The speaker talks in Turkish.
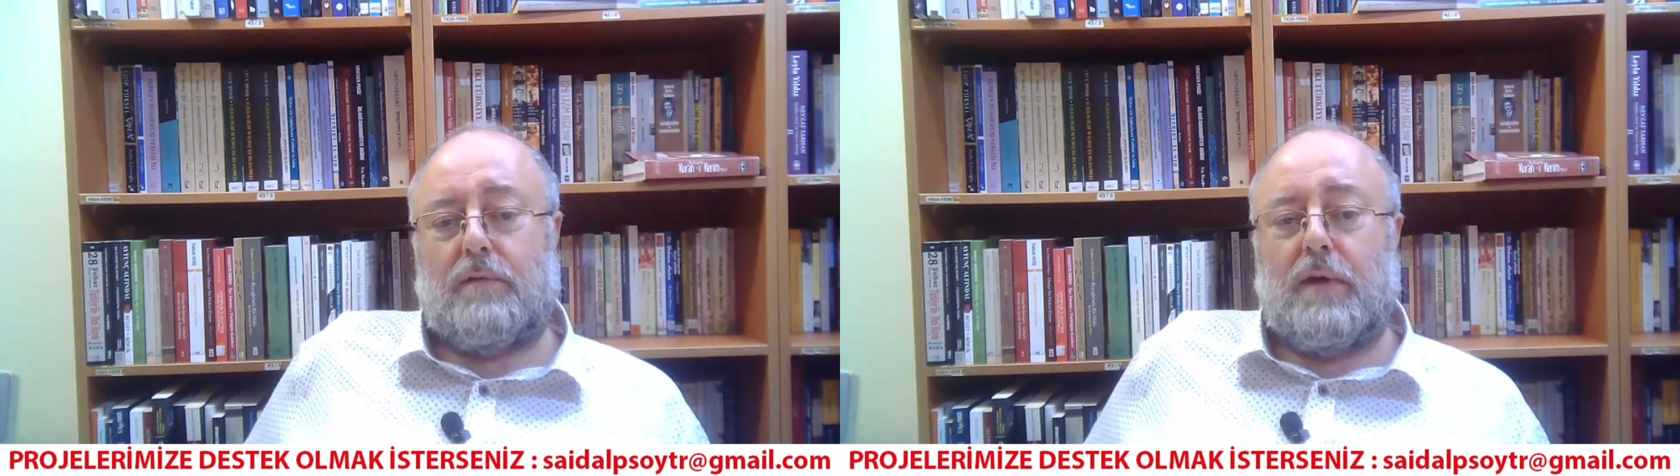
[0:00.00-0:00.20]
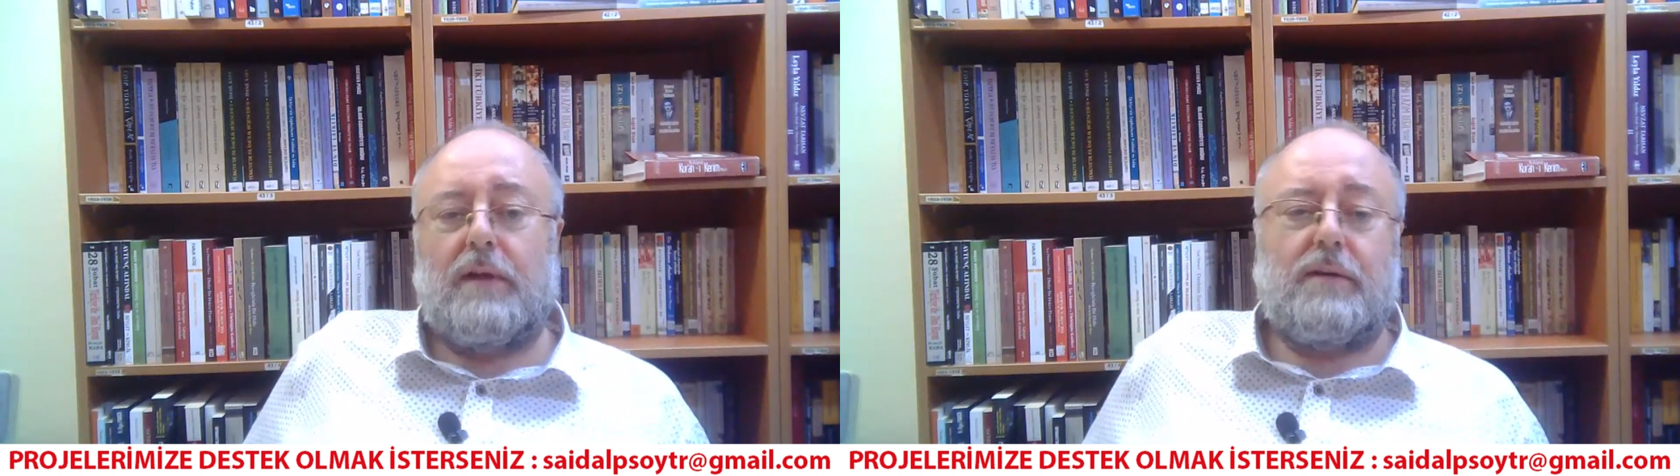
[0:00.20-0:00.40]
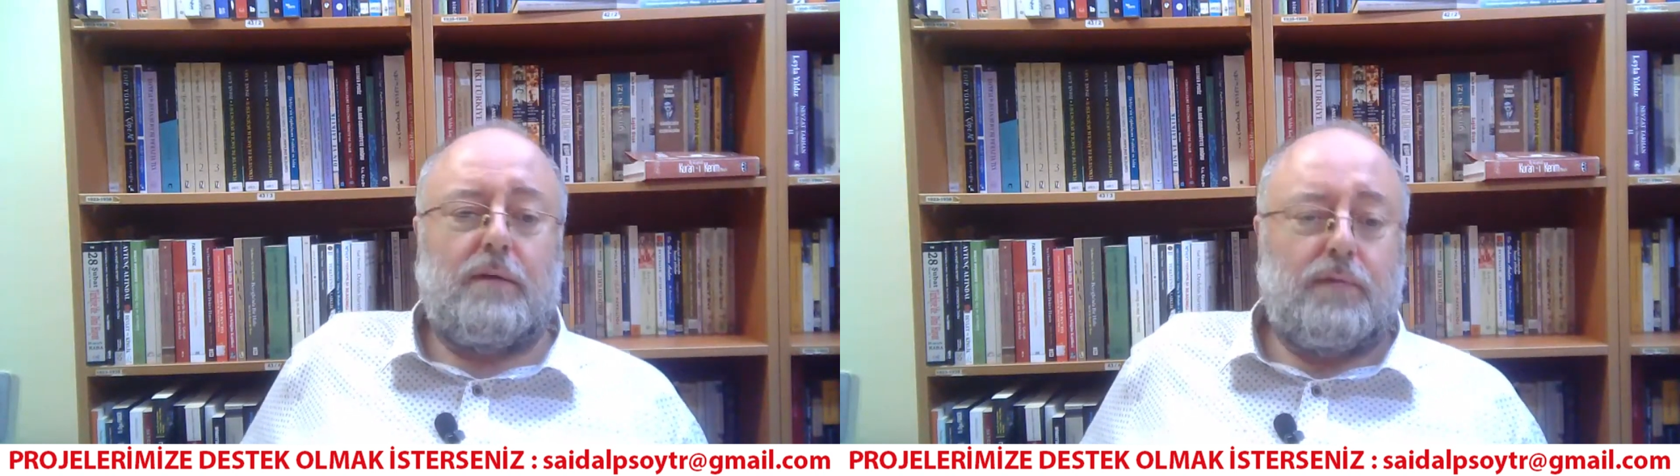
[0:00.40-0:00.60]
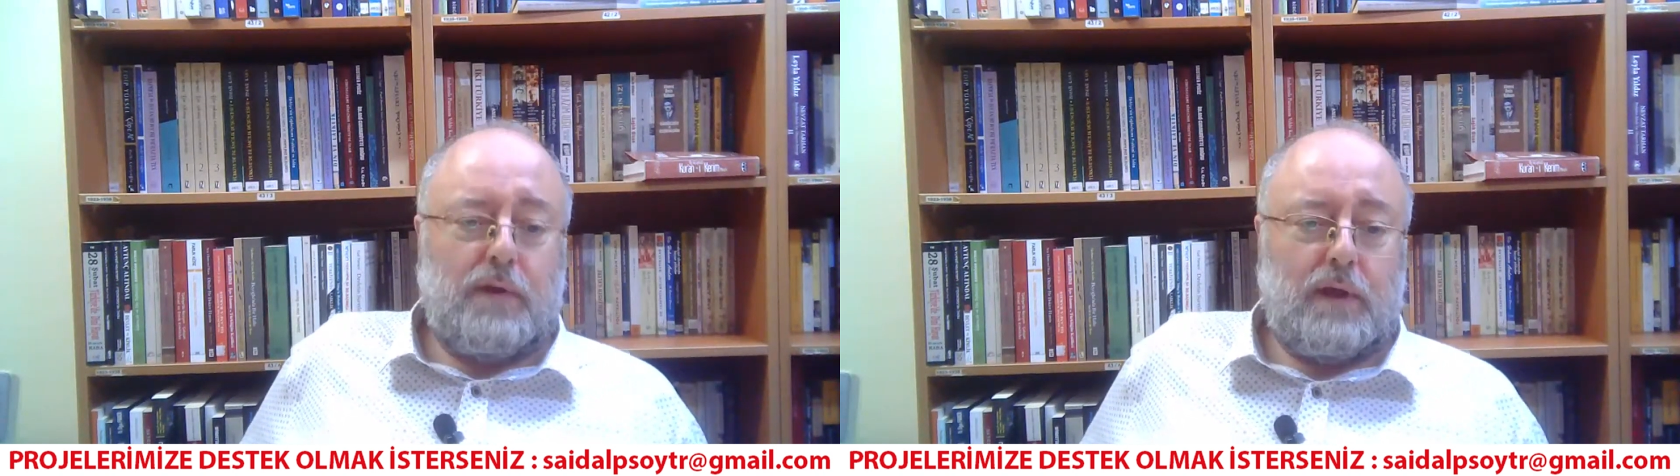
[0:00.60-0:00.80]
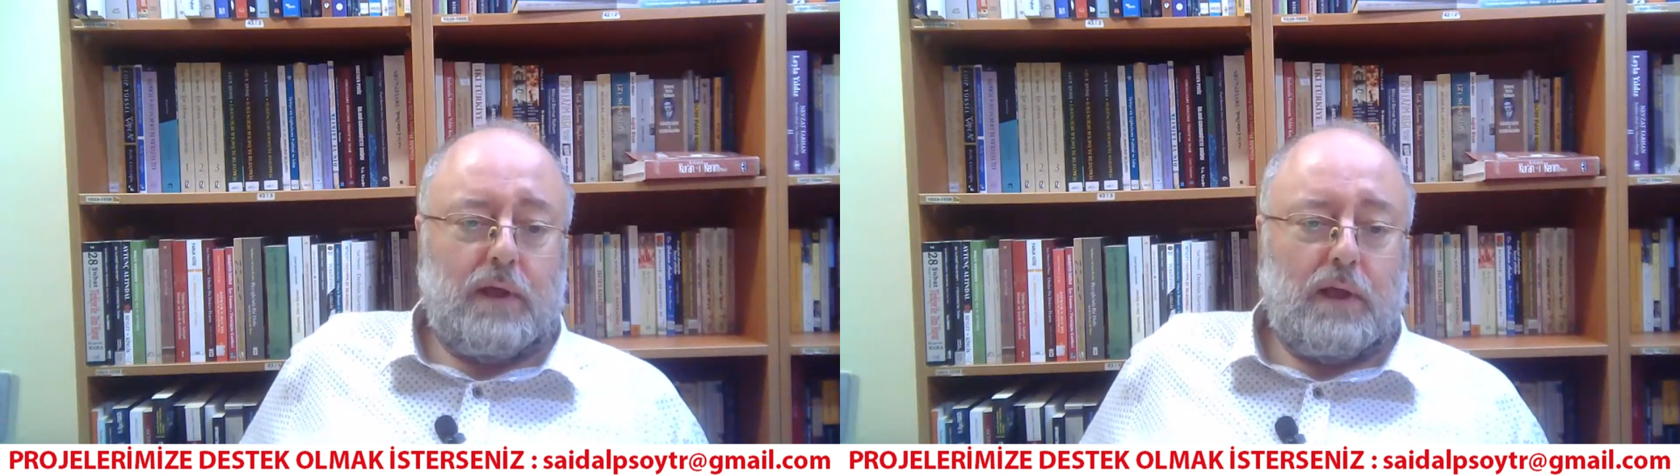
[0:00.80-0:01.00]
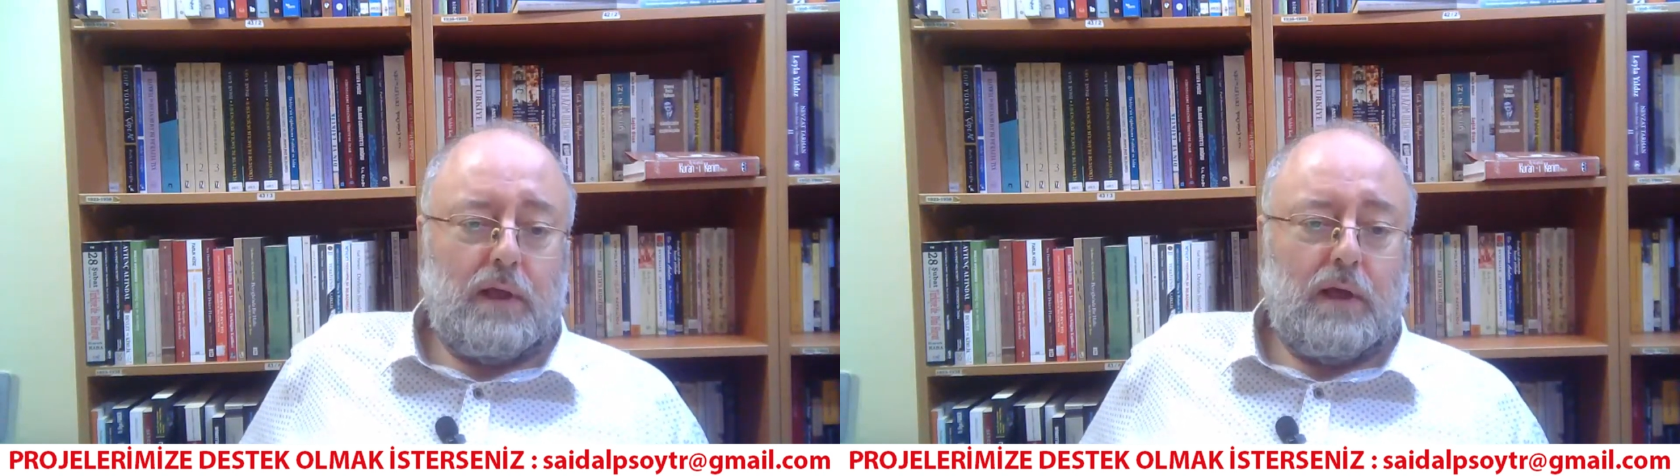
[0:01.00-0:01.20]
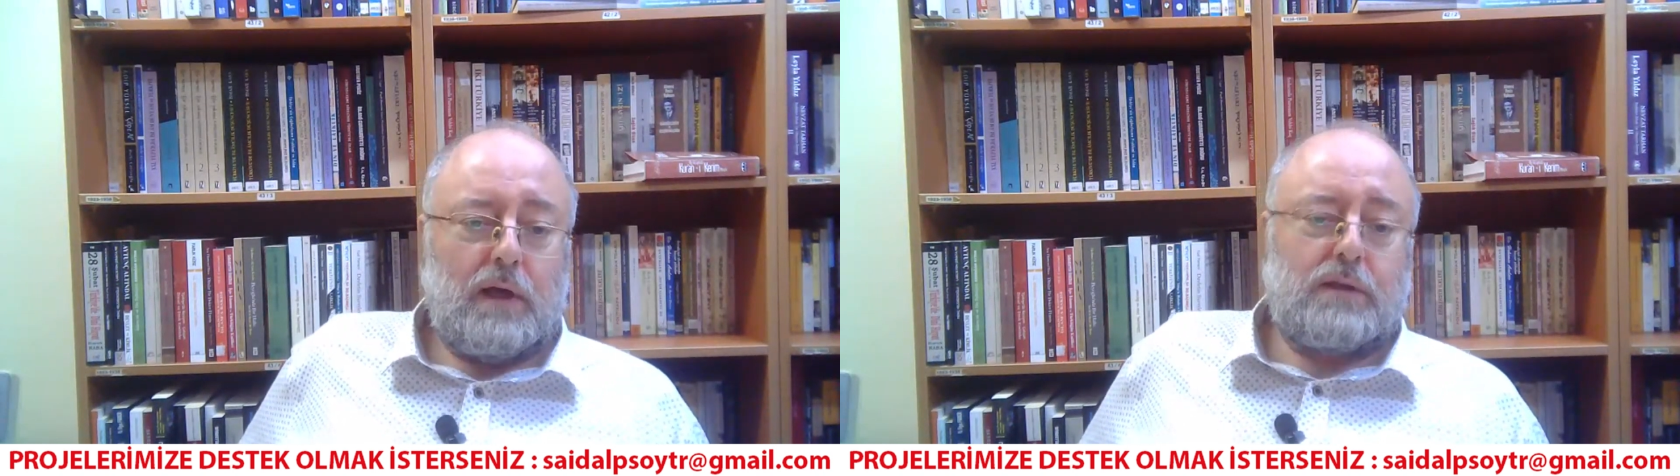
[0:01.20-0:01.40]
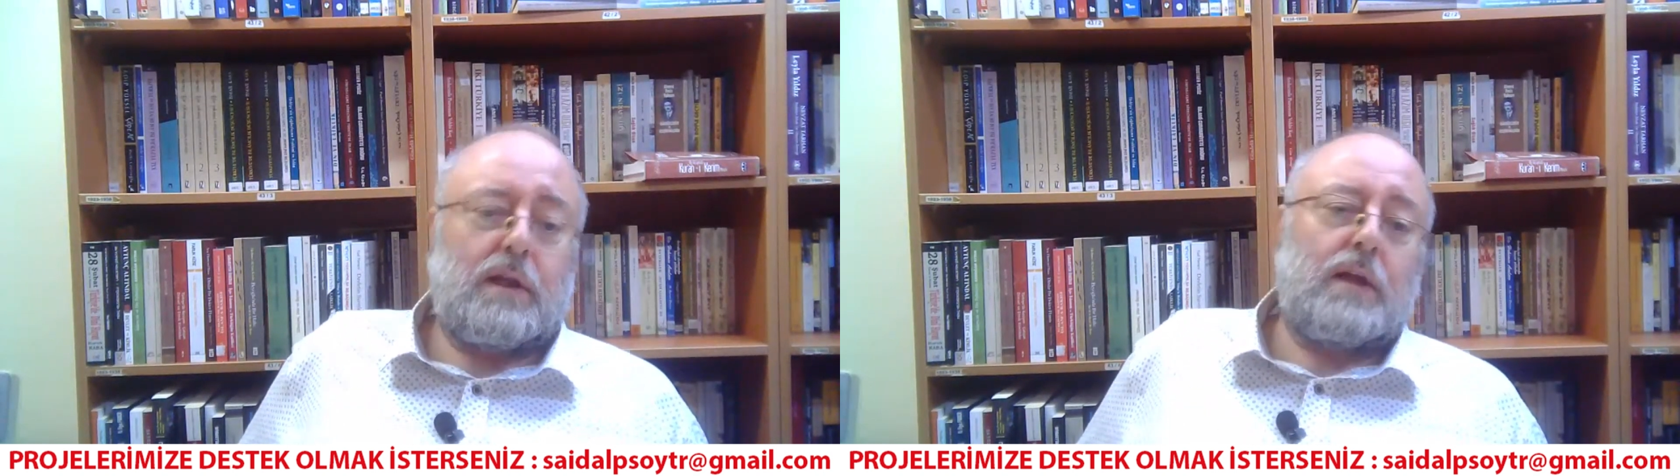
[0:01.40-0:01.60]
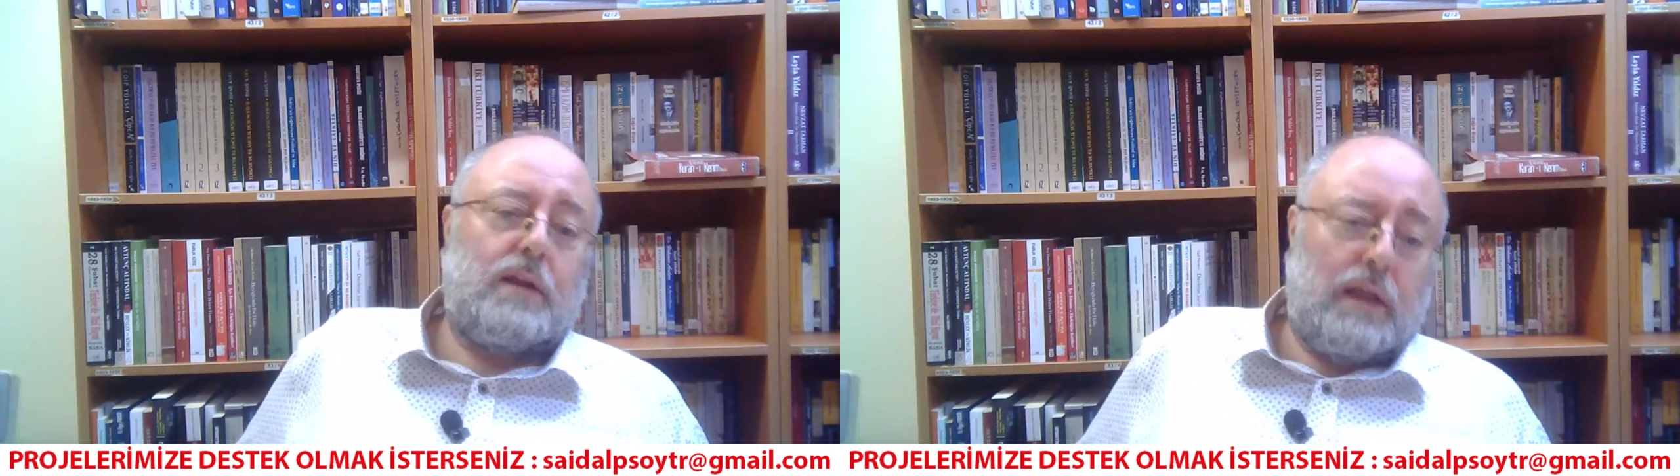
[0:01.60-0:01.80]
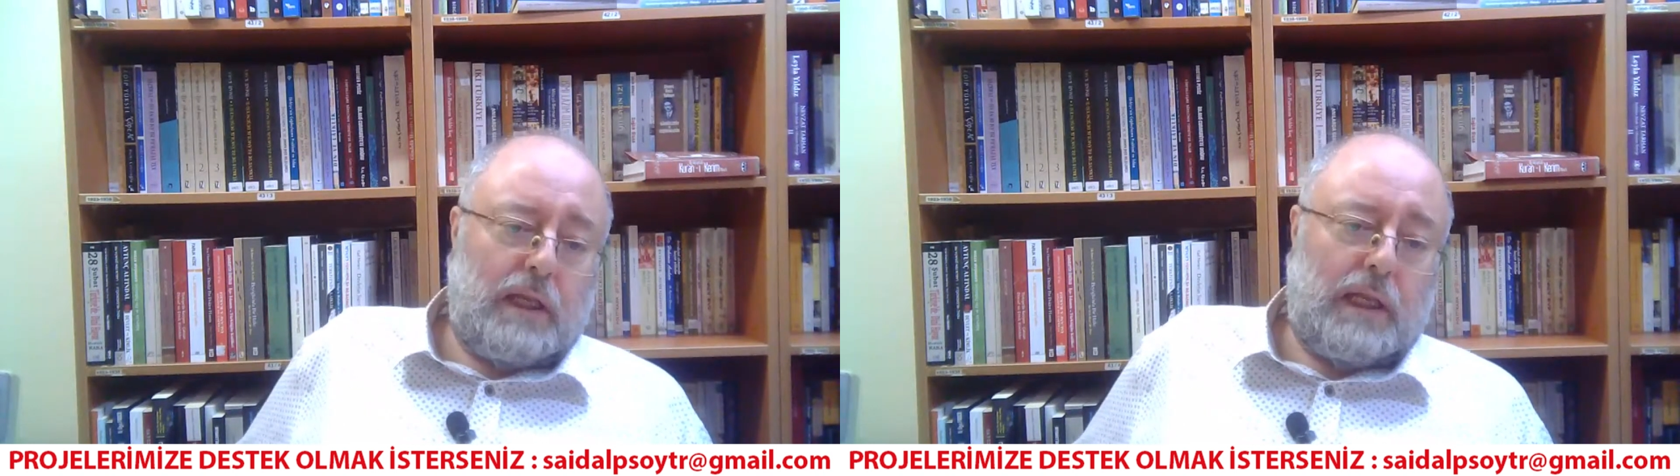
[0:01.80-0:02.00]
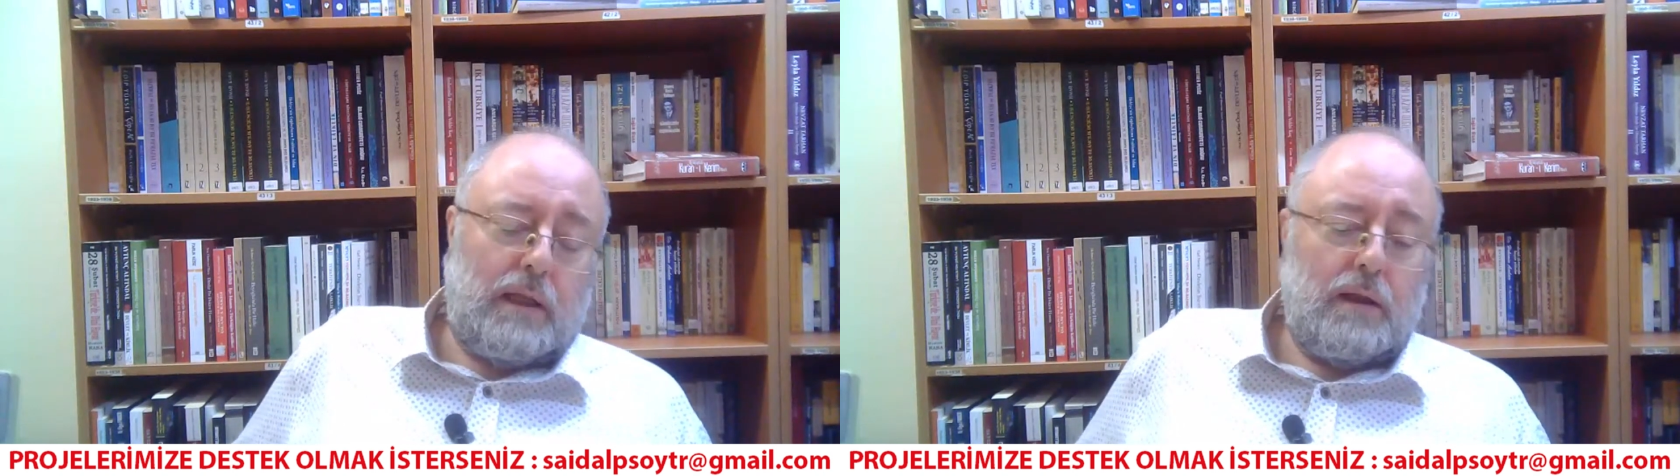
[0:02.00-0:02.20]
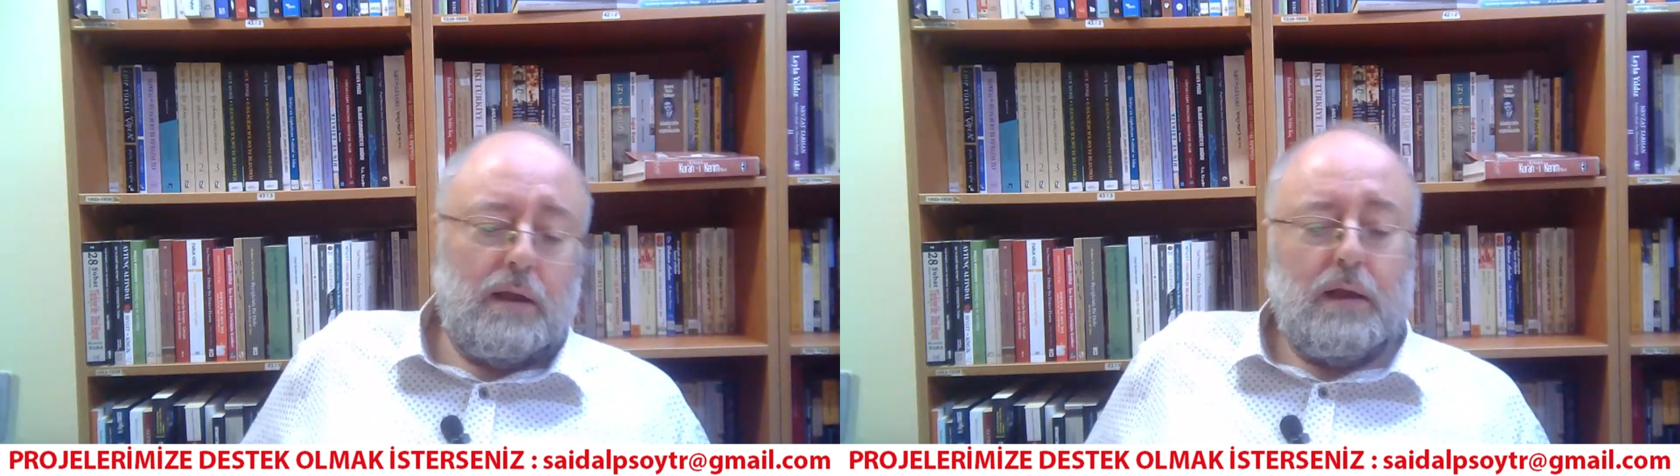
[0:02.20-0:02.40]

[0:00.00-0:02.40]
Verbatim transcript: felsefi hatta dini